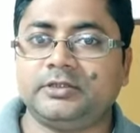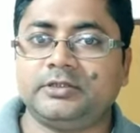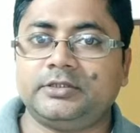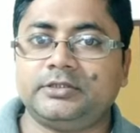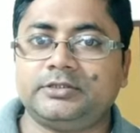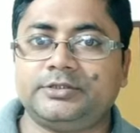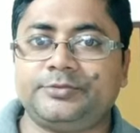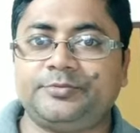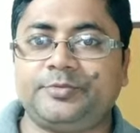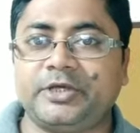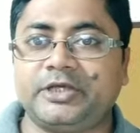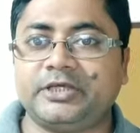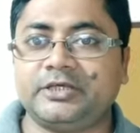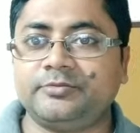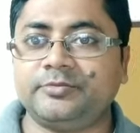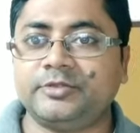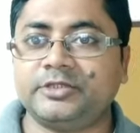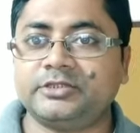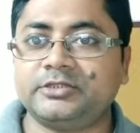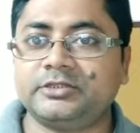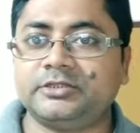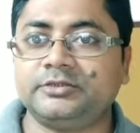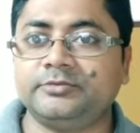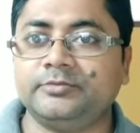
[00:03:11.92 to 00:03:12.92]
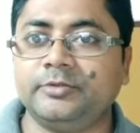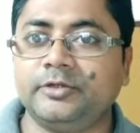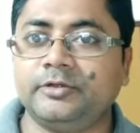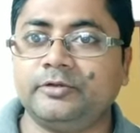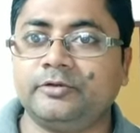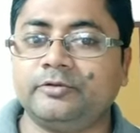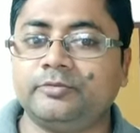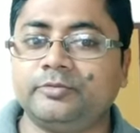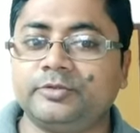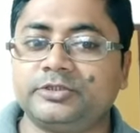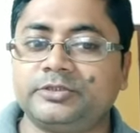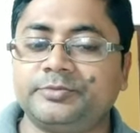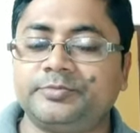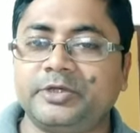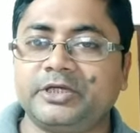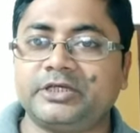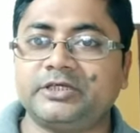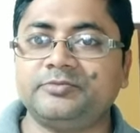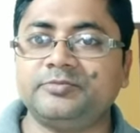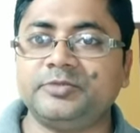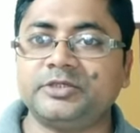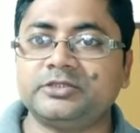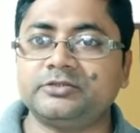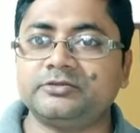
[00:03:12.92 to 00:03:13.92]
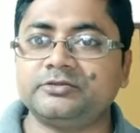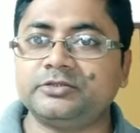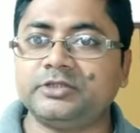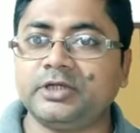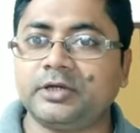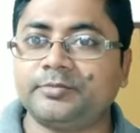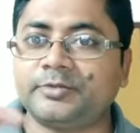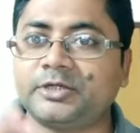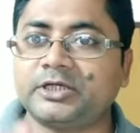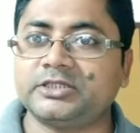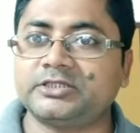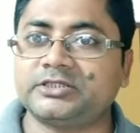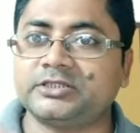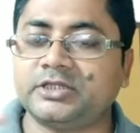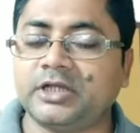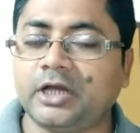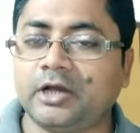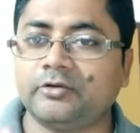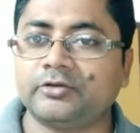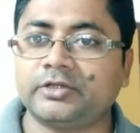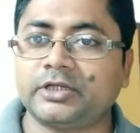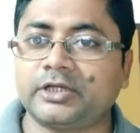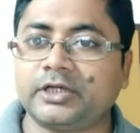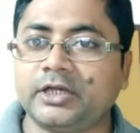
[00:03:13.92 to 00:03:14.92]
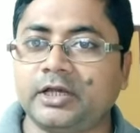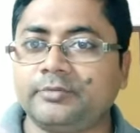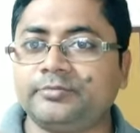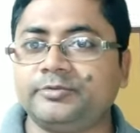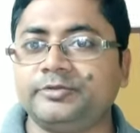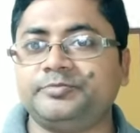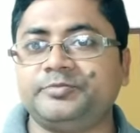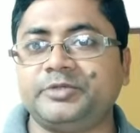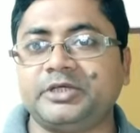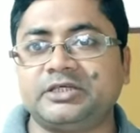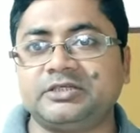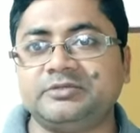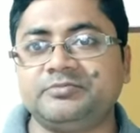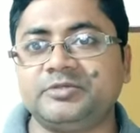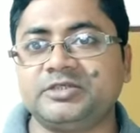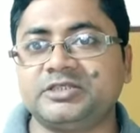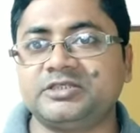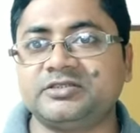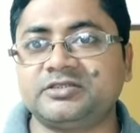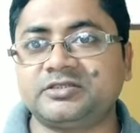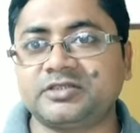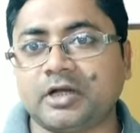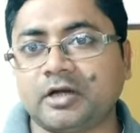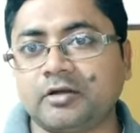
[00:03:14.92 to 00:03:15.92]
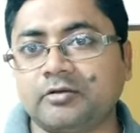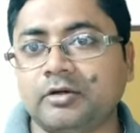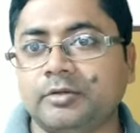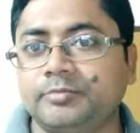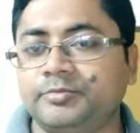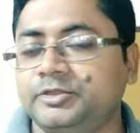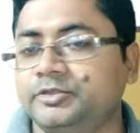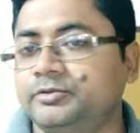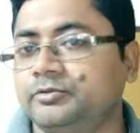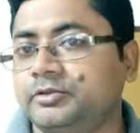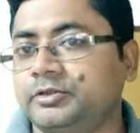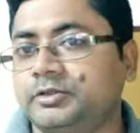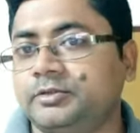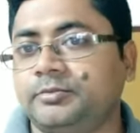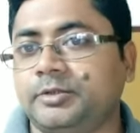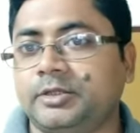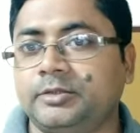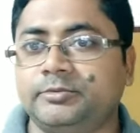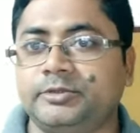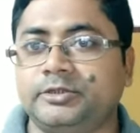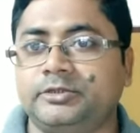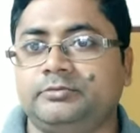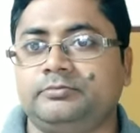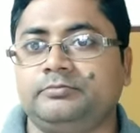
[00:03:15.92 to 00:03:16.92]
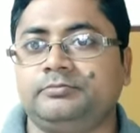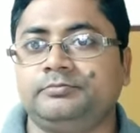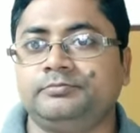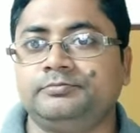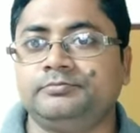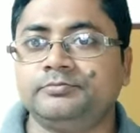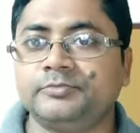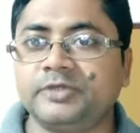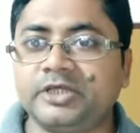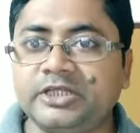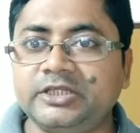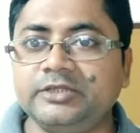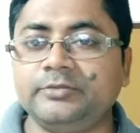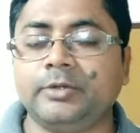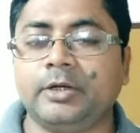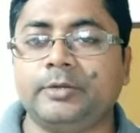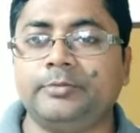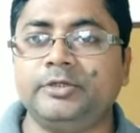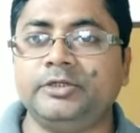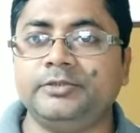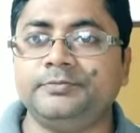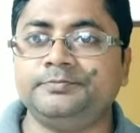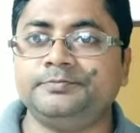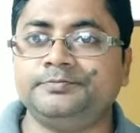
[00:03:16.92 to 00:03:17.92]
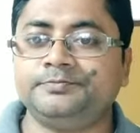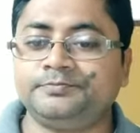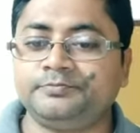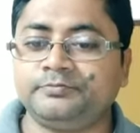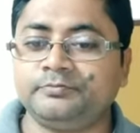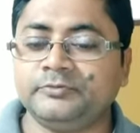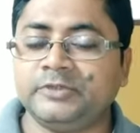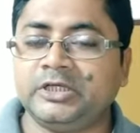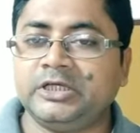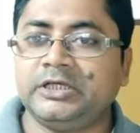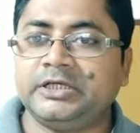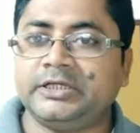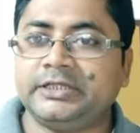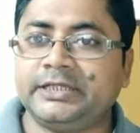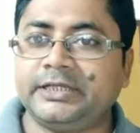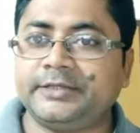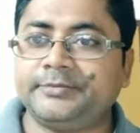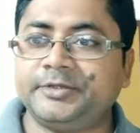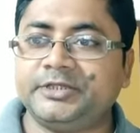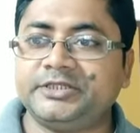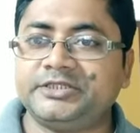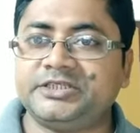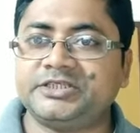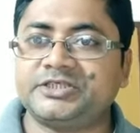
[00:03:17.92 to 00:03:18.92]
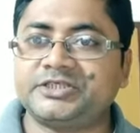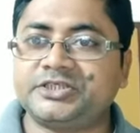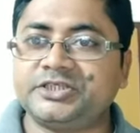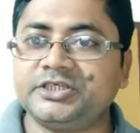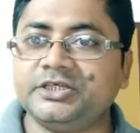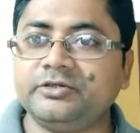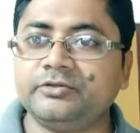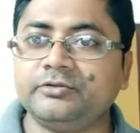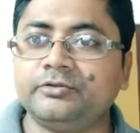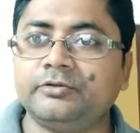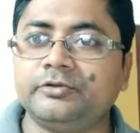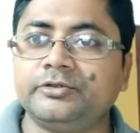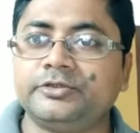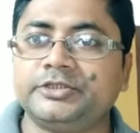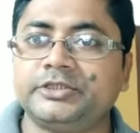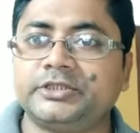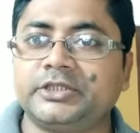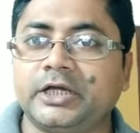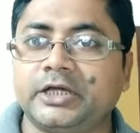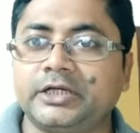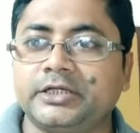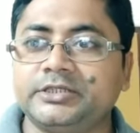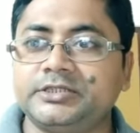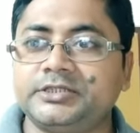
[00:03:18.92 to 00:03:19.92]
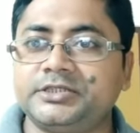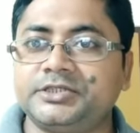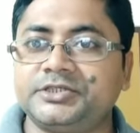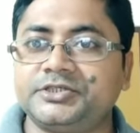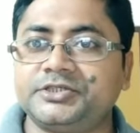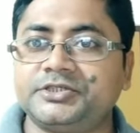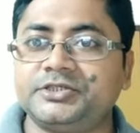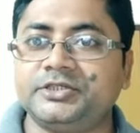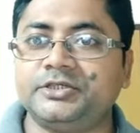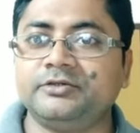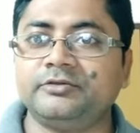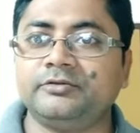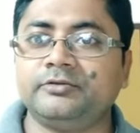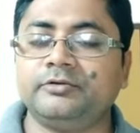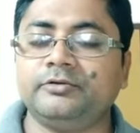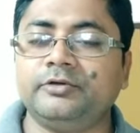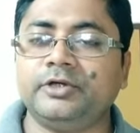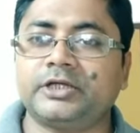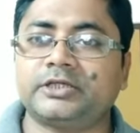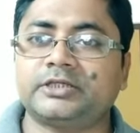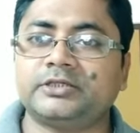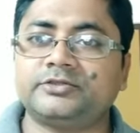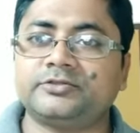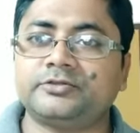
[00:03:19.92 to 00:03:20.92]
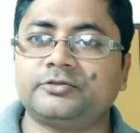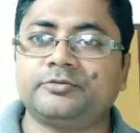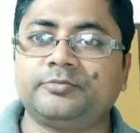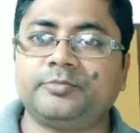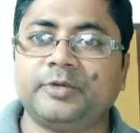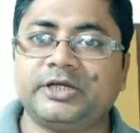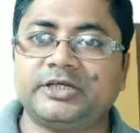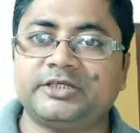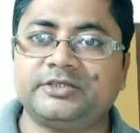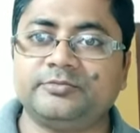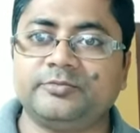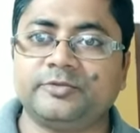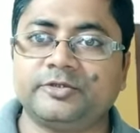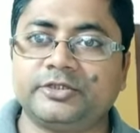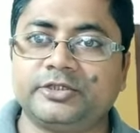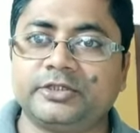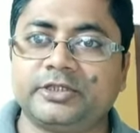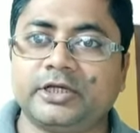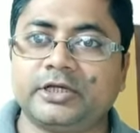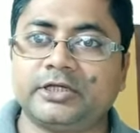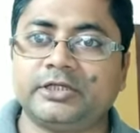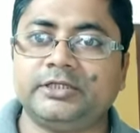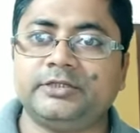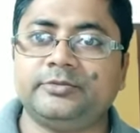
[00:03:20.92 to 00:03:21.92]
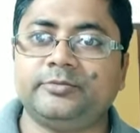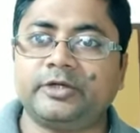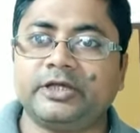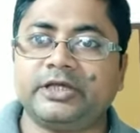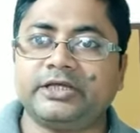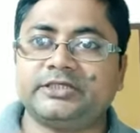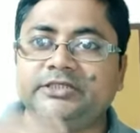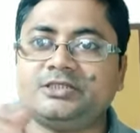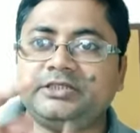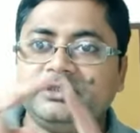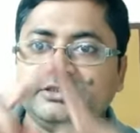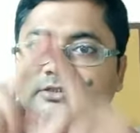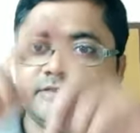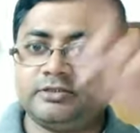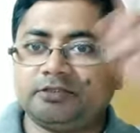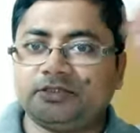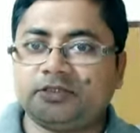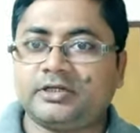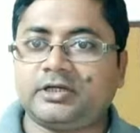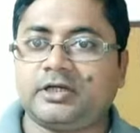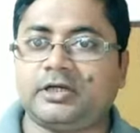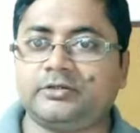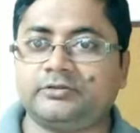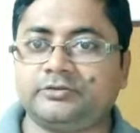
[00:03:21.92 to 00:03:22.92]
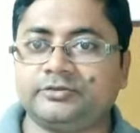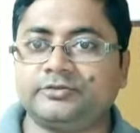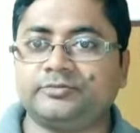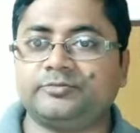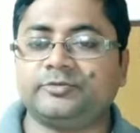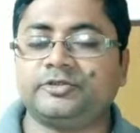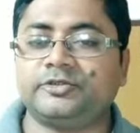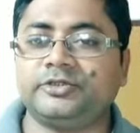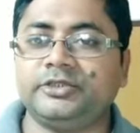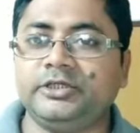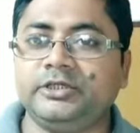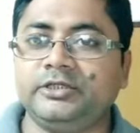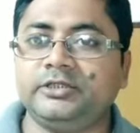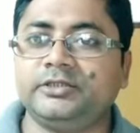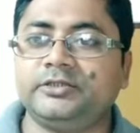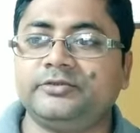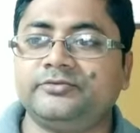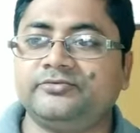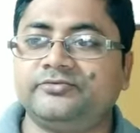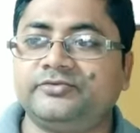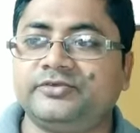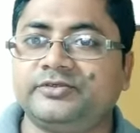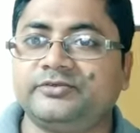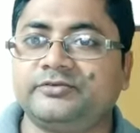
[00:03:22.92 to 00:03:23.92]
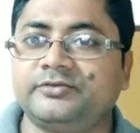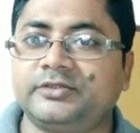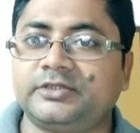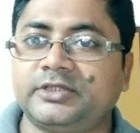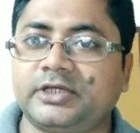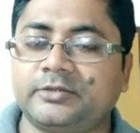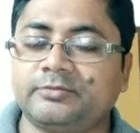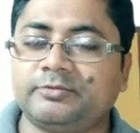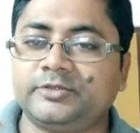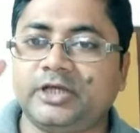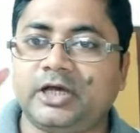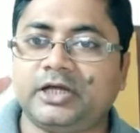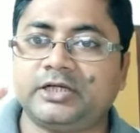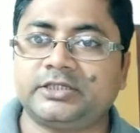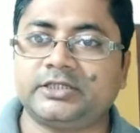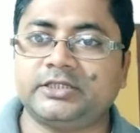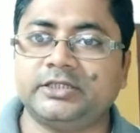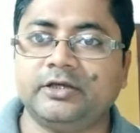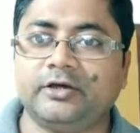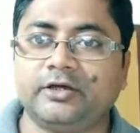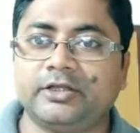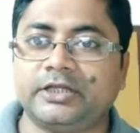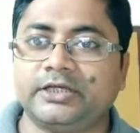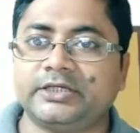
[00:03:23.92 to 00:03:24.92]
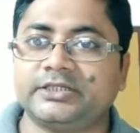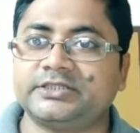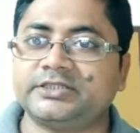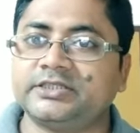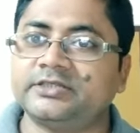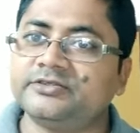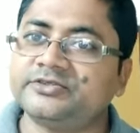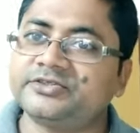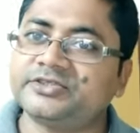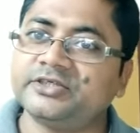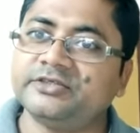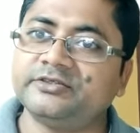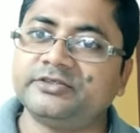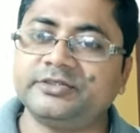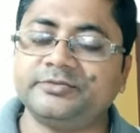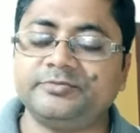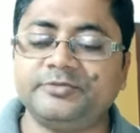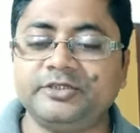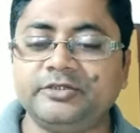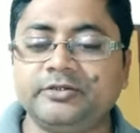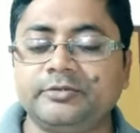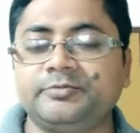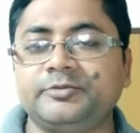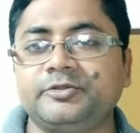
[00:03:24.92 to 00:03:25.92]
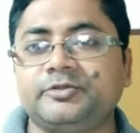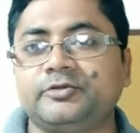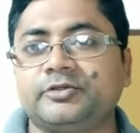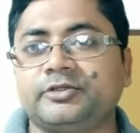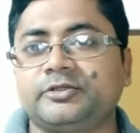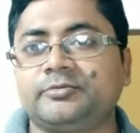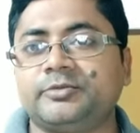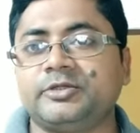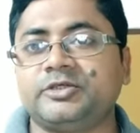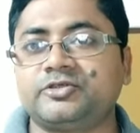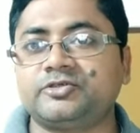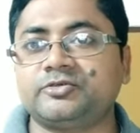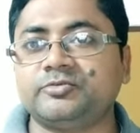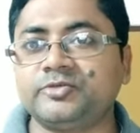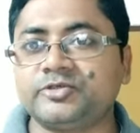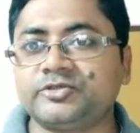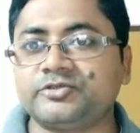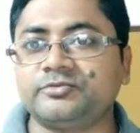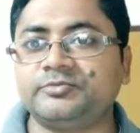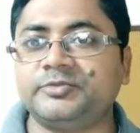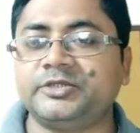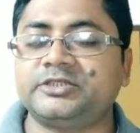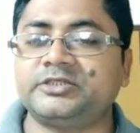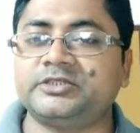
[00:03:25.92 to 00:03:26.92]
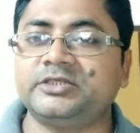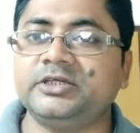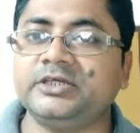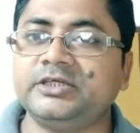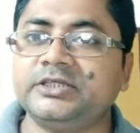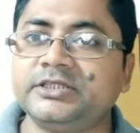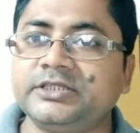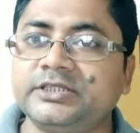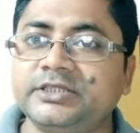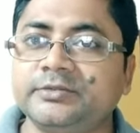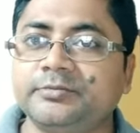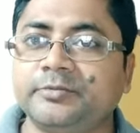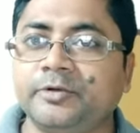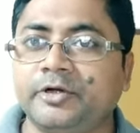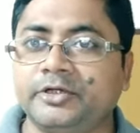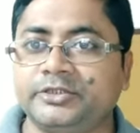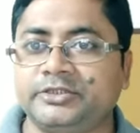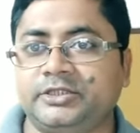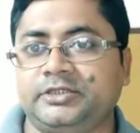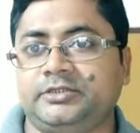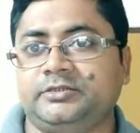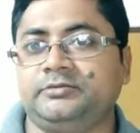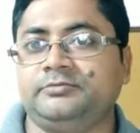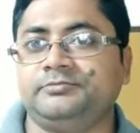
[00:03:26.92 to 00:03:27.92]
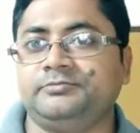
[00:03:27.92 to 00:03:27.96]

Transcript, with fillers: সেই প্যাকিং মেশিন কিভাবে করবো সেই প্যাকিং মেশিন যদি আপনার কাছে নাও থাকে আপনি প্যাকিং মেশিন ছাড়াও আপনি করতে পারবেন কিভাবে দেখবেন যে স্টিলগুলো যে থাকে সেই স্টিলগুলো একটা ছোট বাটির মধ্যে থাকে এবং একটি কাগজের মধ্যে ফ্রেমওয়ার্ক তার মধ্যে আটকে দেওয়া থাকে সেগুলো সেলোটেপ দিয়ে আপনি করতে পারেন সমস্ত মেটেরিয়াল কিনতে পাওয়া যায়